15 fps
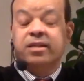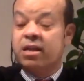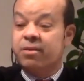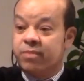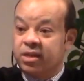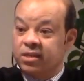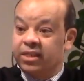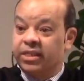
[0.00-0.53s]

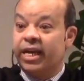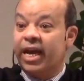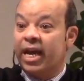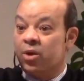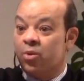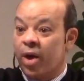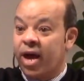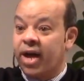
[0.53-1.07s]
المسيح
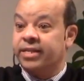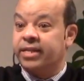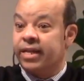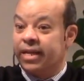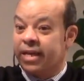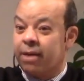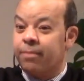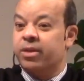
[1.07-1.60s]
الواحدة
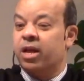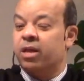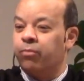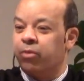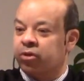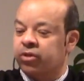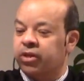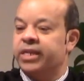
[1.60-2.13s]
الكاملة
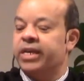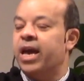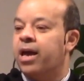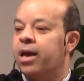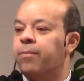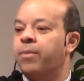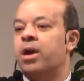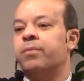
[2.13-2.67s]
المرضية
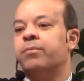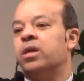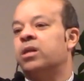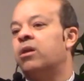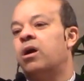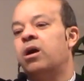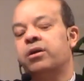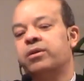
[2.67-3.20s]
أمام
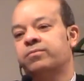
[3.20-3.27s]
الله